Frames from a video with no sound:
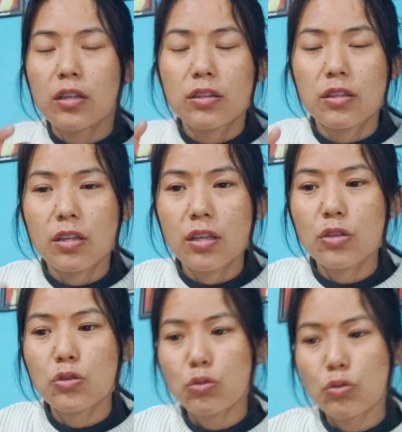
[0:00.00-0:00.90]
इतने
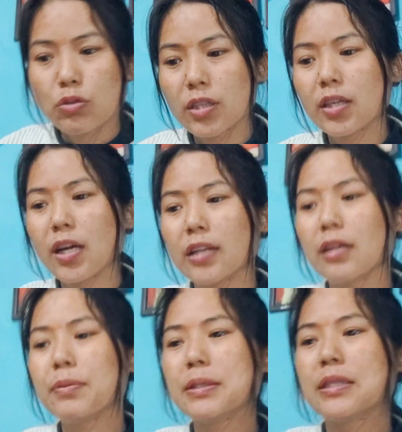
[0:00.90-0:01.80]
ज़ोर से
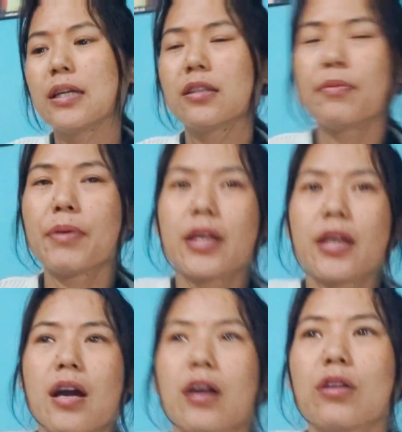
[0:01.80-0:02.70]
गाना बजाया था मैं
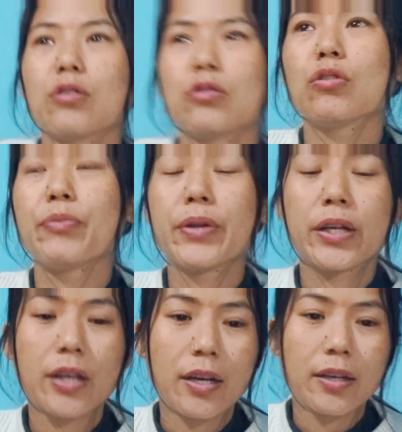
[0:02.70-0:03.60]
क्या करूँ और
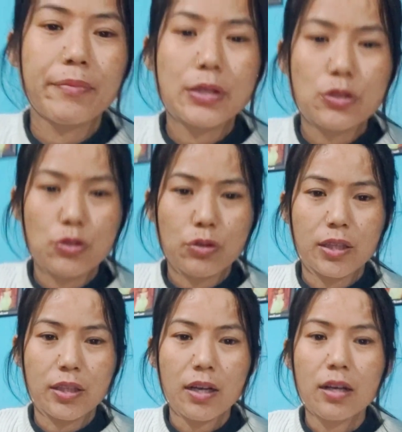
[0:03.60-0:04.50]
मेरा खाना बन
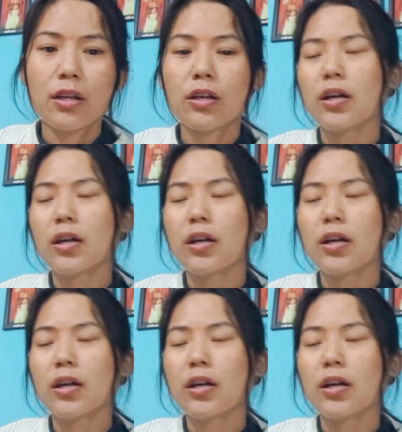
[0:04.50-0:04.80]
चुका था